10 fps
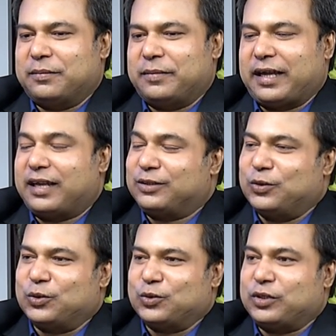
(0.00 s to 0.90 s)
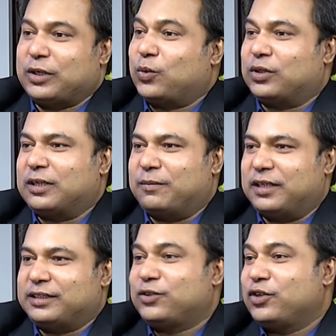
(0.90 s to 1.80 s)
ব্যাঘাত করতো এটা করতাম না
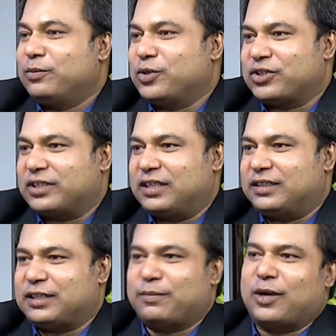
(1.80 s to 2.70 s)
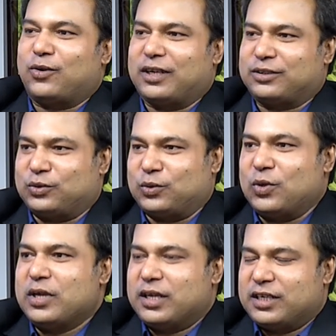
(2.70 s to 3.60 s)
যেহেতু ইমোশনাল যেটা ভালো লাগতো
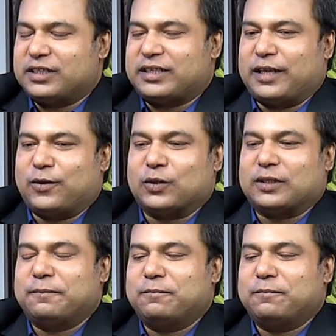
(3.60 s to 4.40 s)
সেটাই করতাম